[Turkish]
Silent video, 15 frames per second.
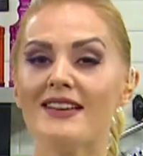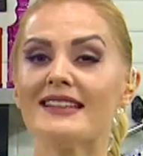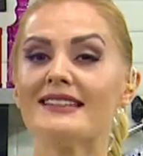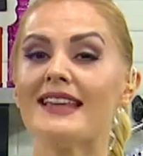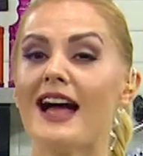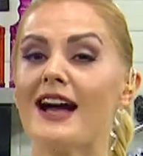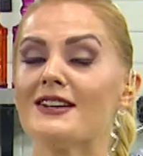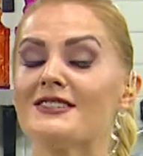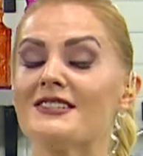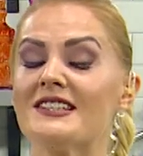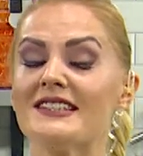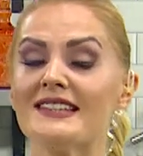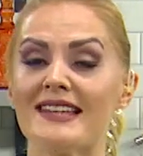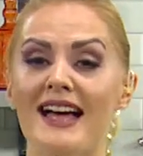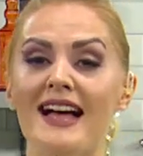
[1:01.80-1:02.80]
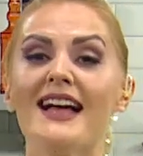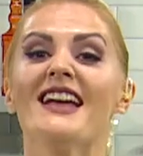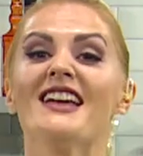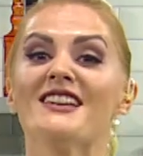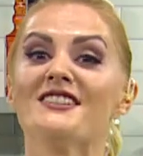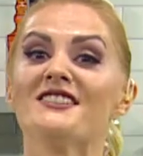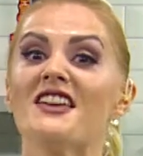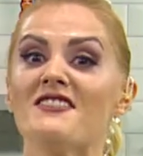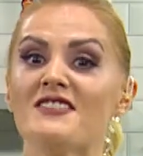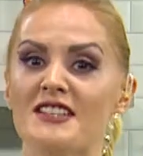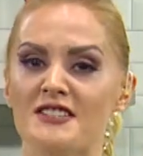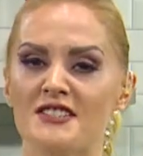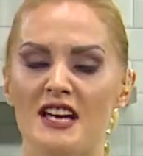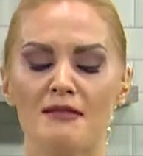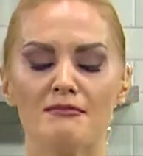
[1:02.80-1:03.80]
ve tarçınla
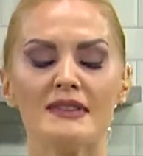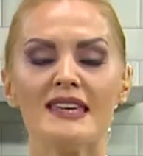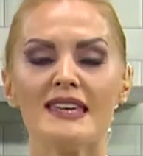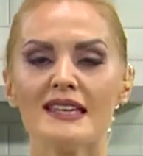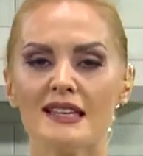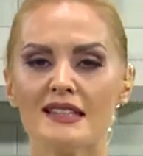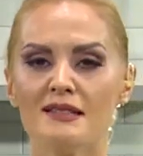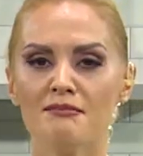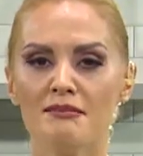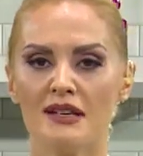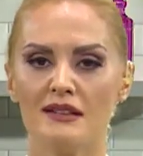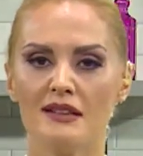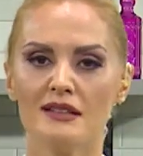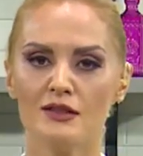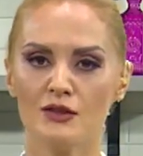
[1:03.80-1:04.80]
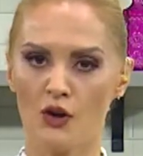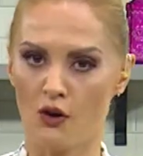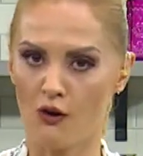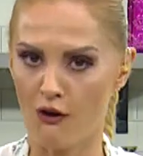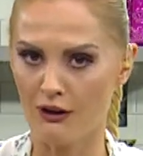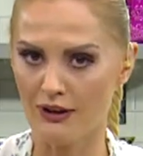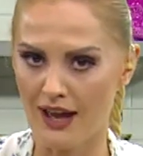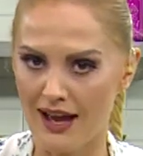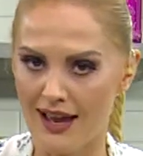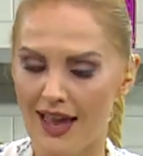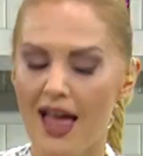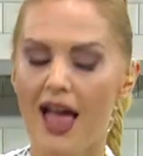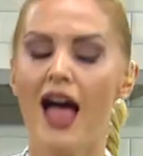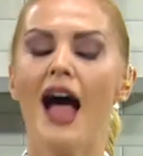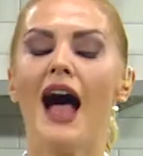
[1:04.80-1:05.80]
çevireceğim. İnanın bana çok kolay
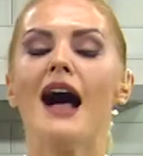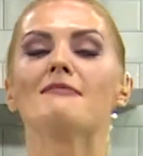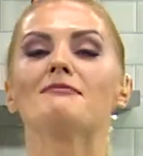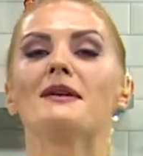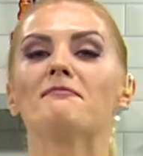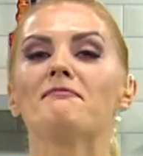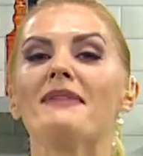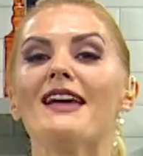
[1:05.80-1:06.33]
ama